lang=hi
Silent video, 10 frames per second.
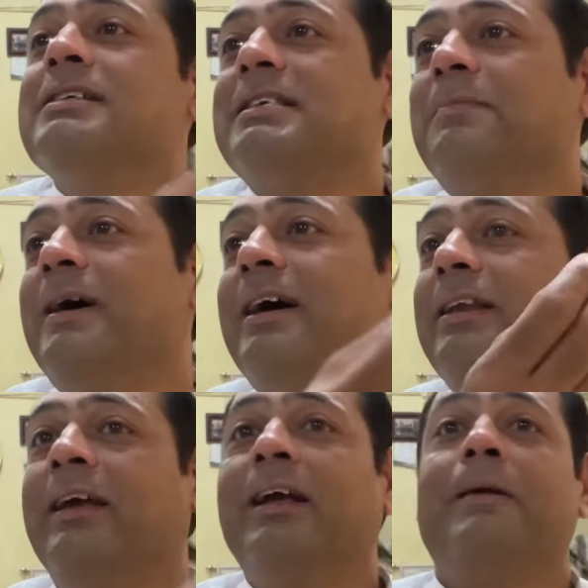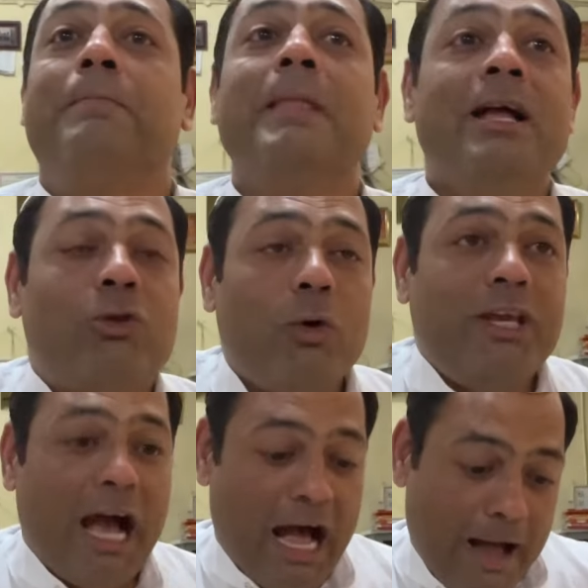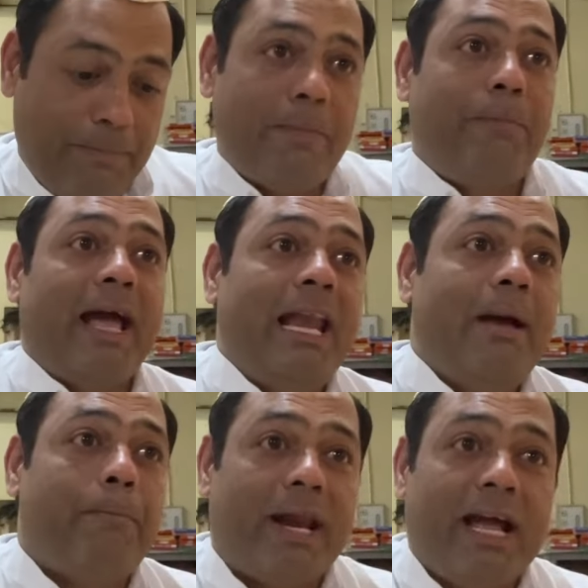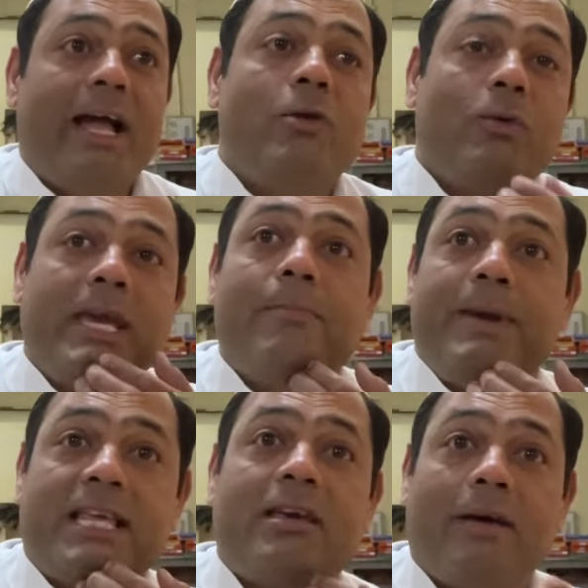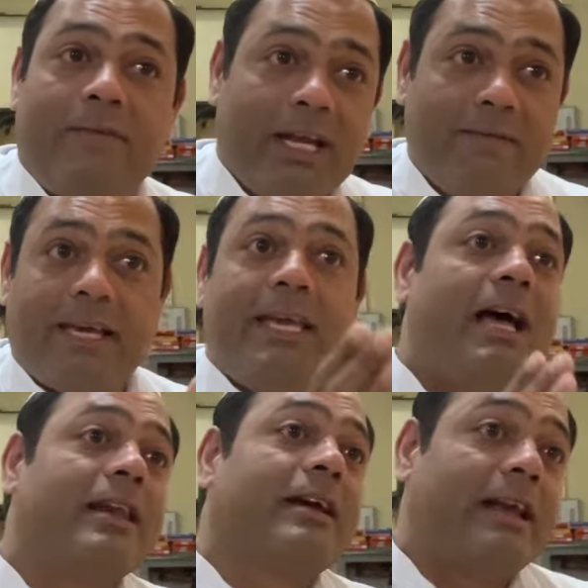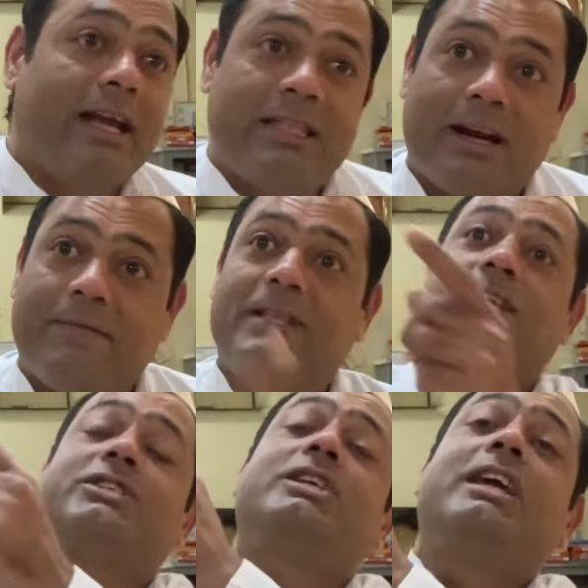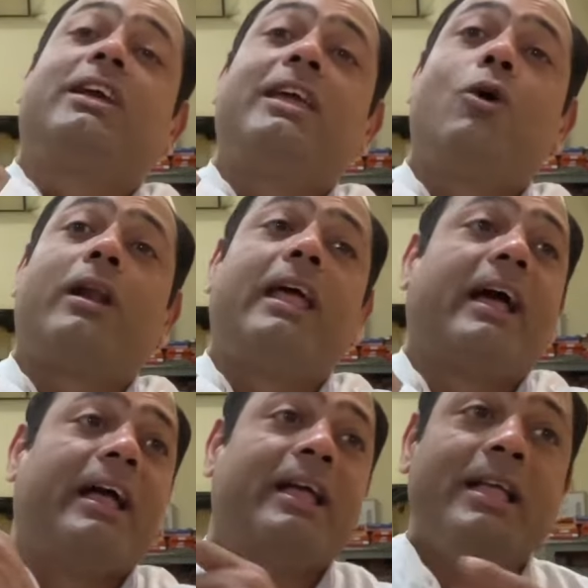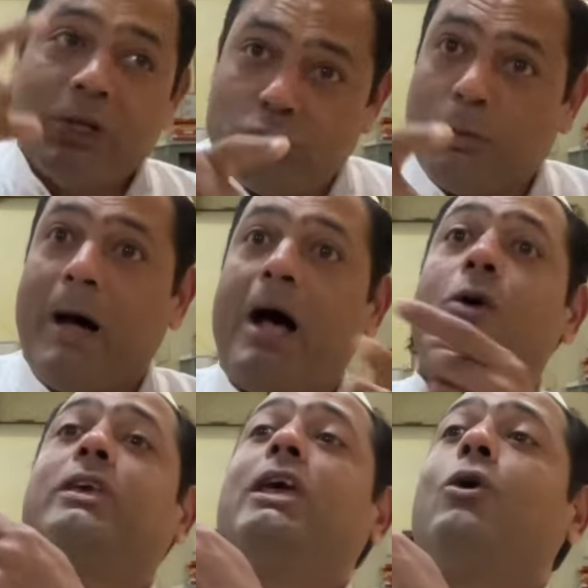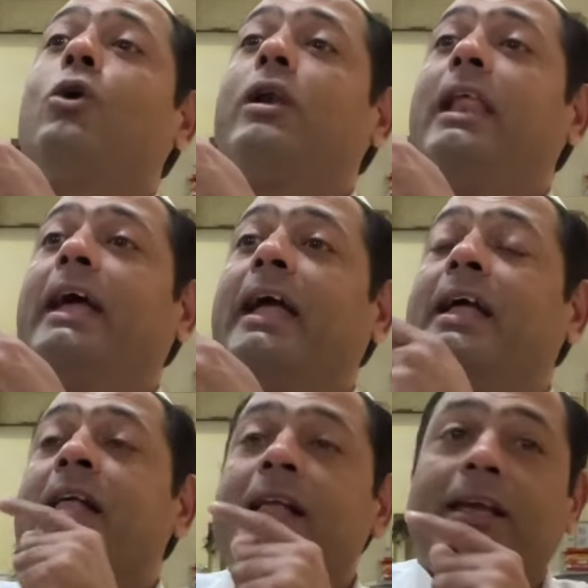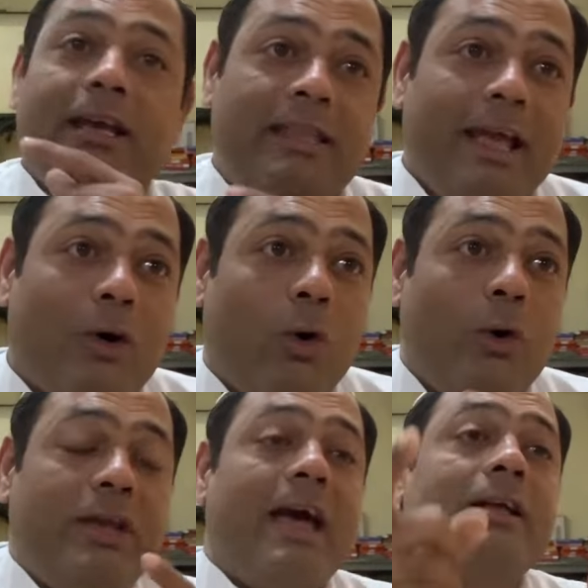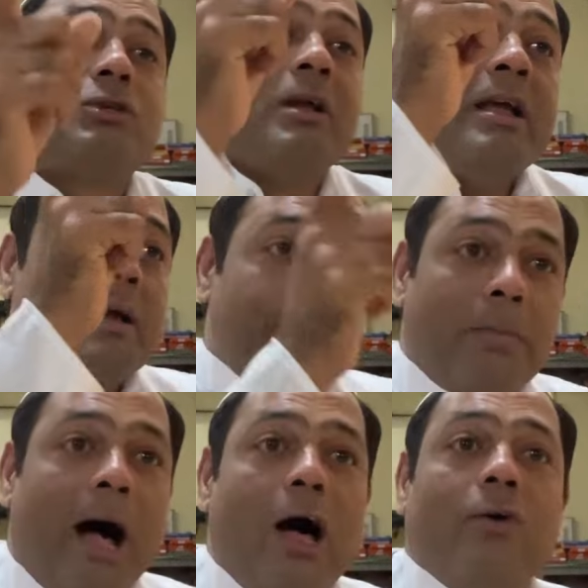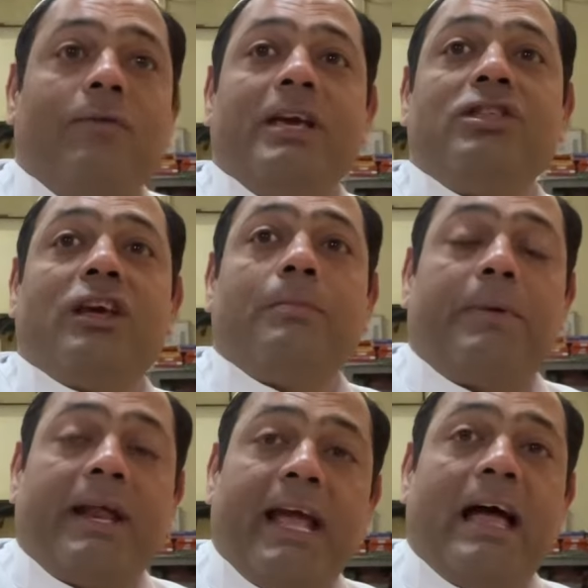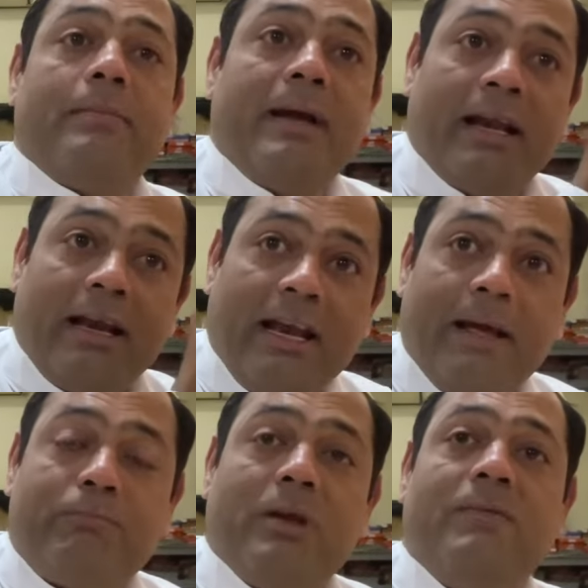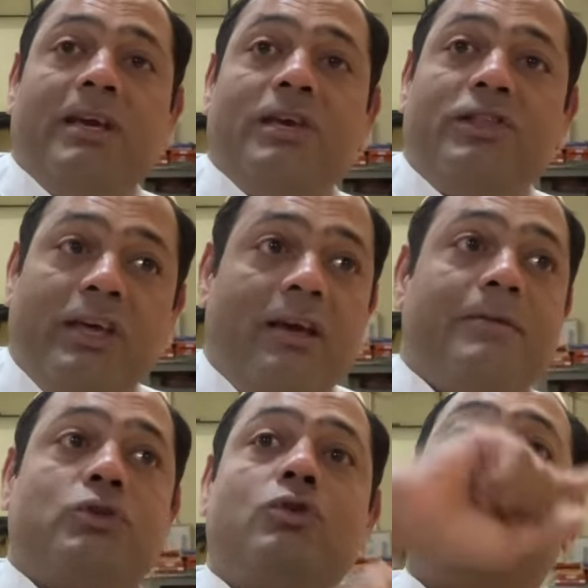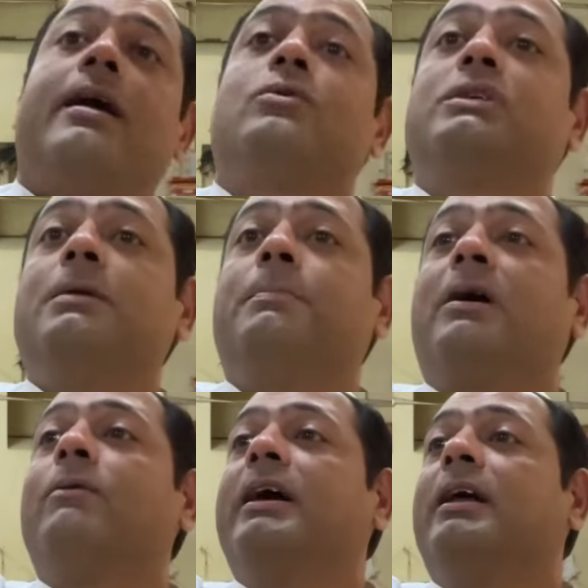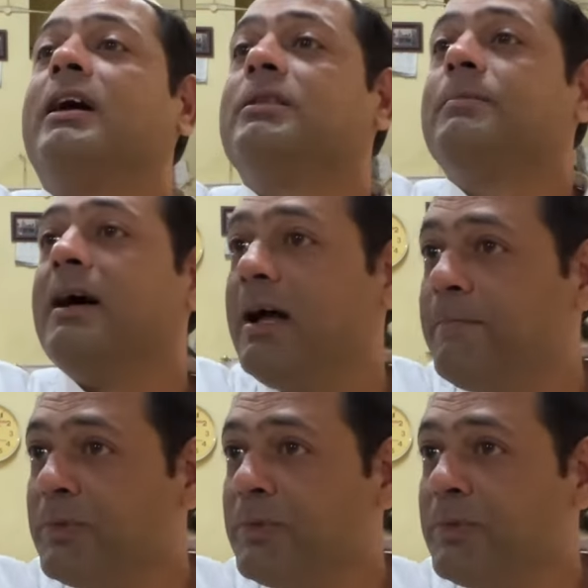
समान है तो यहां पर पहले पर्यायों की अपेक्षा वेद विज्ञान करके द्रव्य दृष्टि की ओर ले गए स्वभाव की ओर ले गए कि देखो यह विभाव व्यंजन पर्याय में लिप्त भी जीव स्वभाव से भगवान आत्मा